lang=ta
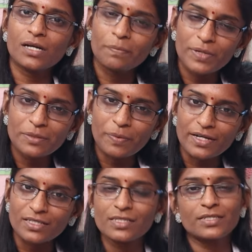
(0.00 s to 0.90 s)
கம்ப்ளீட்
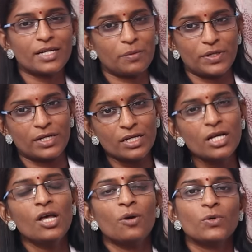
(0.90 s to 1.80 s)
பண்ணுறதுக்கு ட்ரை
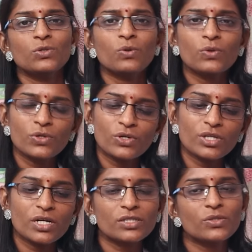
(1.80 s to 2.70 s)
பண்ணுங்கள் பொதுவாக ஒரு
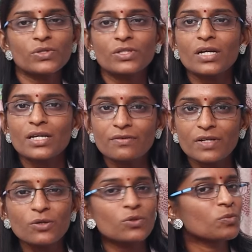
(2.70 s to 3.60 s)
குழந்தைக்கு அடுத்த குழந்தைக்கு
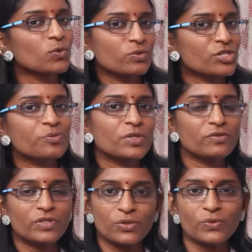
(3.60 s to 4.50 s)
இடைவெளி ஒரு மூணு வருஷமாக
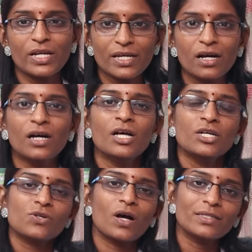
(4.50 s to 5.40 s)
அது விடணும் இல்லையா
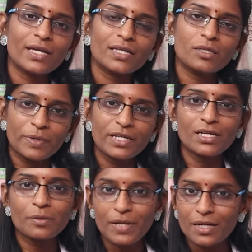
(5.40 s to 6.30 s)
ஸோ அதுக்கேற்றபடி
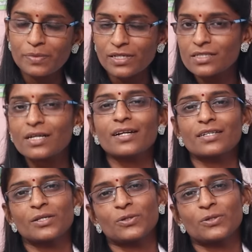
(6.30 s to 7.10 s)
நீங்கள் பிளான் பண்ணுறது கரெக்டாக